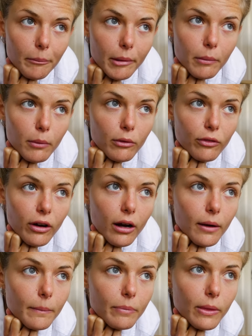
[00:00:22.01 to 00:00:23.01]
Mais bon,
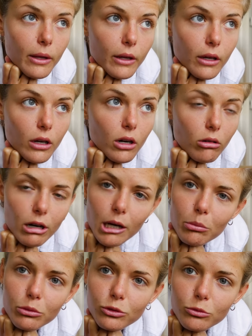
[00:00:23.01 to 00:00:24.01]
enfin voilà,
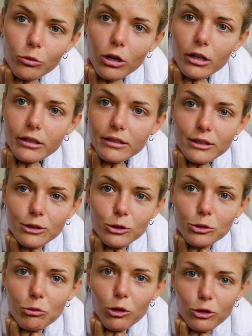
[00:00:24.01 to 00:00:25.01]
plus ou moins c'est ce que
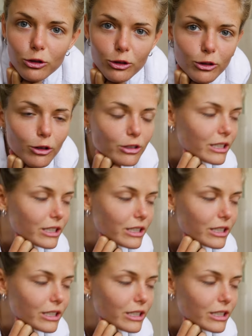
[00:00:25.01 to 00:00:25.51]
je mange en